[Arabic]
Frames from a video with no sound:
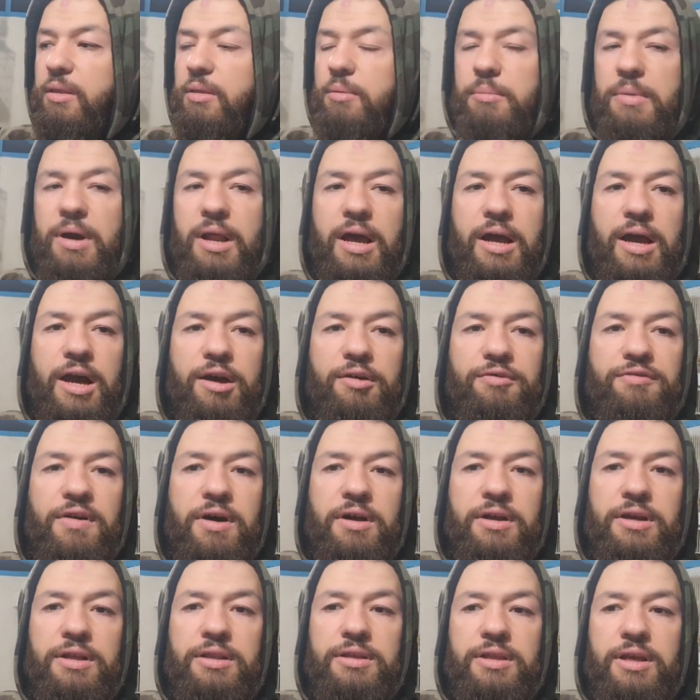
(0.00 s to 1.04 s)
لك عرفان
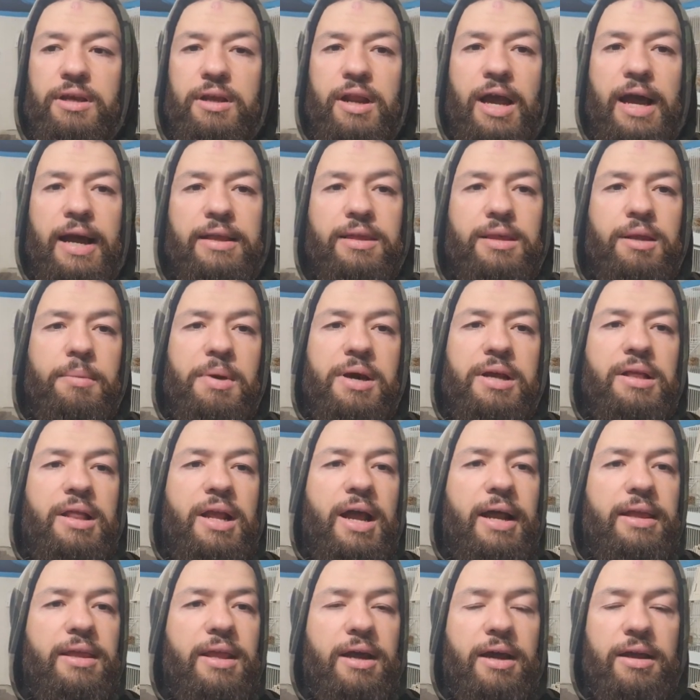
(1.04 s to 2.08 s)
انت لحتى ما يطلع
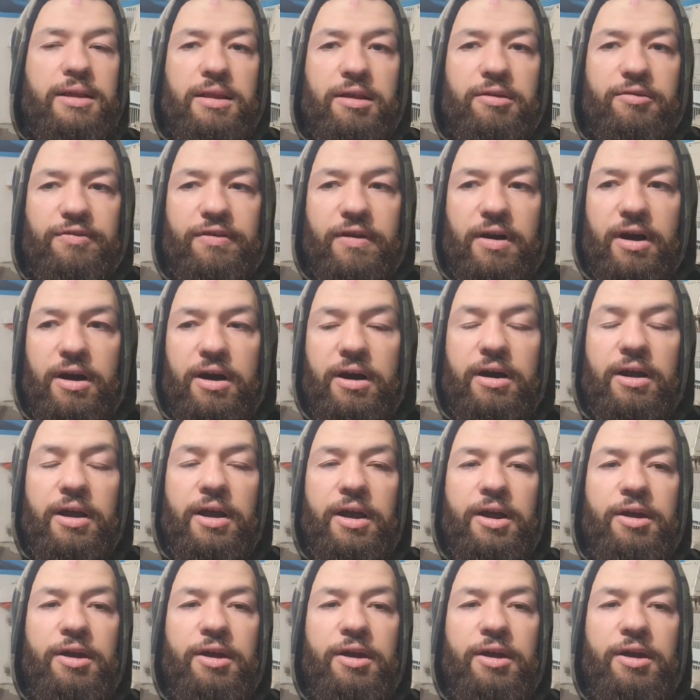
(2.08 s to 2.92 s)
عندك انت فراخ